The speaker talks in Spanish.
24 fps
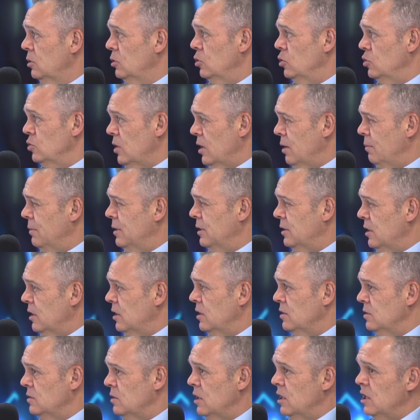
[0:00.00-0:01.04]
no solamente
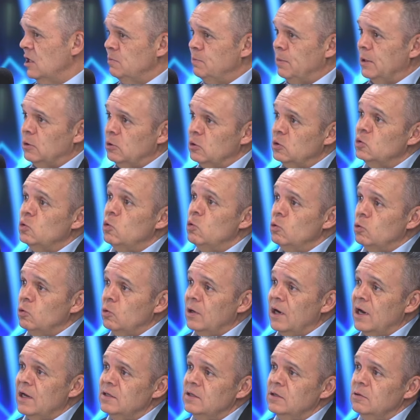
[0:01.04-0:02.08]
el, el aspecto
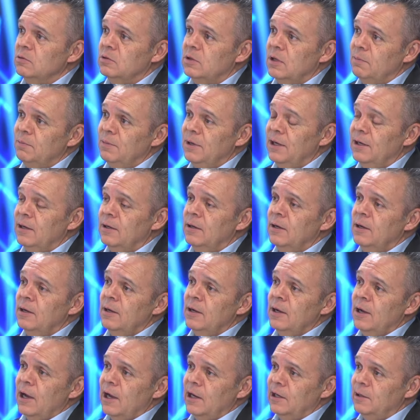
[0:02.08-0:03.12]
escultural, sino también
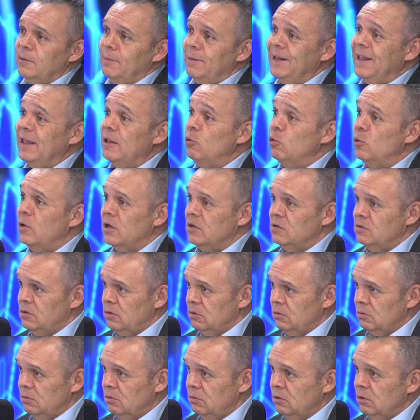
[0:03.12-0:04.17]
a nivel de
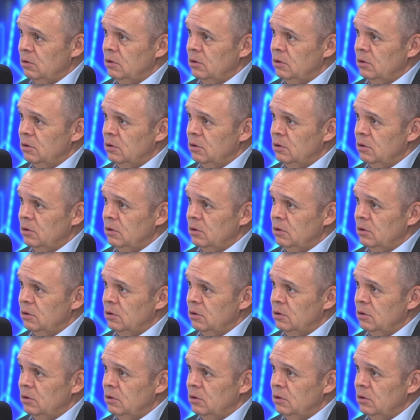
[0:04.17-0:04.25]
educación